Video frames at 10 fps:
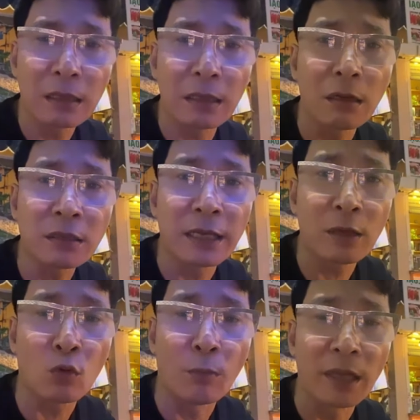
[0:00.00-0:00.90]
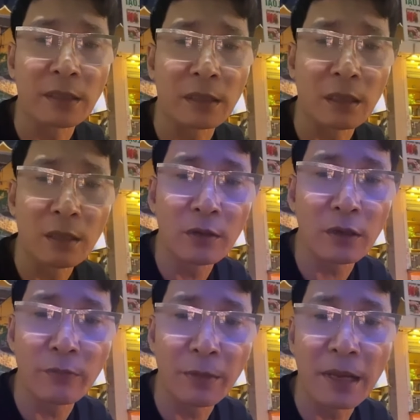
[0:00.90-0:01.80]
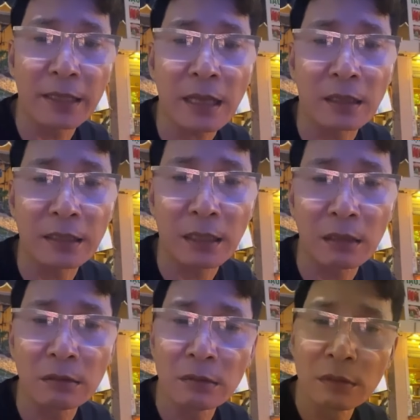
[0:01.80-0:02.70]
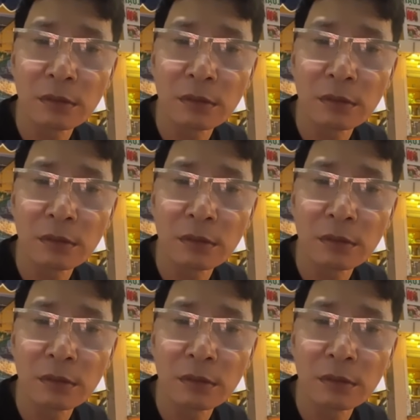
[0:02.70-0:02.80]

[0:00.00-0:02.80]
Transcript: cái ức chế của mình ờ, với mấy cái thằng kia